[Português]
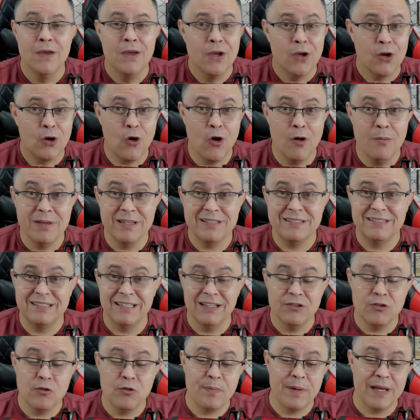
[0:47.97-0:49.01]

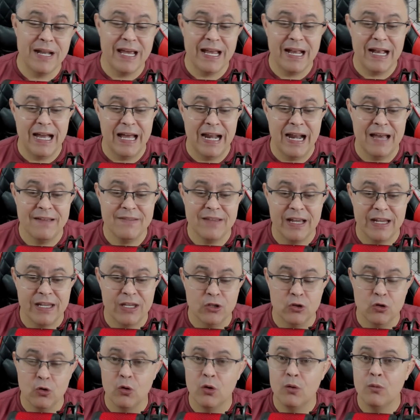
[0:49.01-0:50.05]
Começando pela encarada aqui
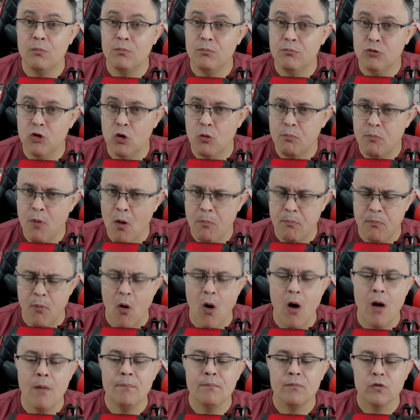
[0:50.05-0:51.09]
do, do
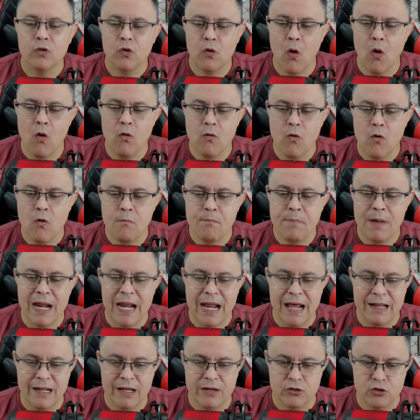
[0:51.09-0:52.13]
Popó com o
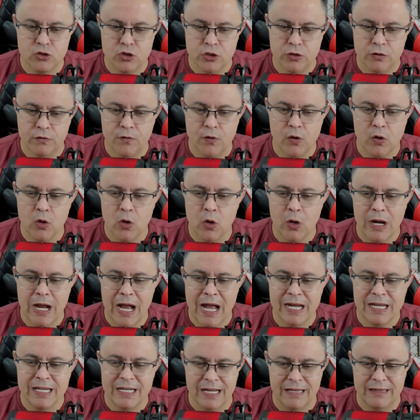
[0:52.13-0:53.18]
Pelé Landi. Eu vou colocar
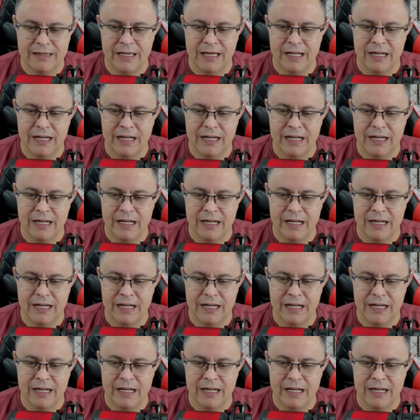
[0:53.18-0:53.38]
aqui na tela